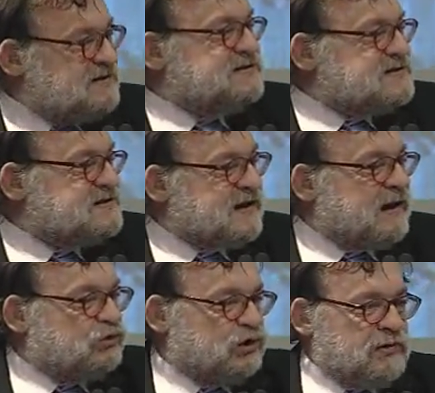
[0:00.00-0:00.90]
di gestire
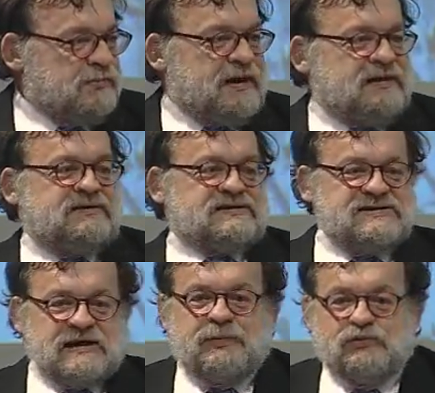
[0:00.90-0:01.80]
autonomamente
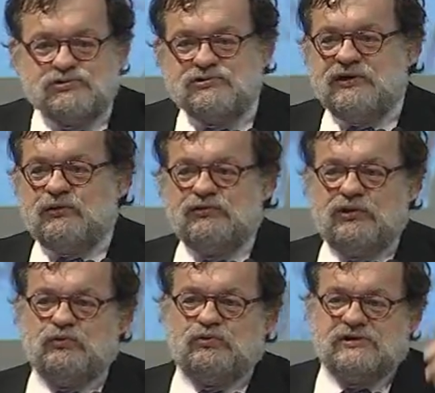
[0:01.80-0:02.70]
sia la produzione dei
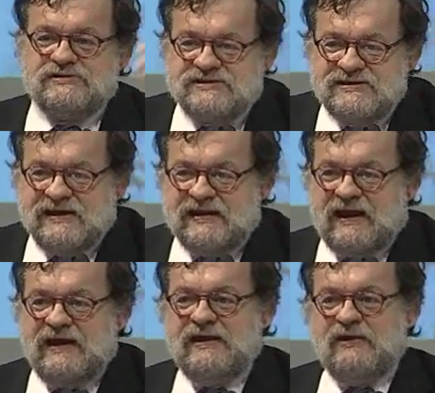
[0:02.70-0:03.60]
contenuti, sia la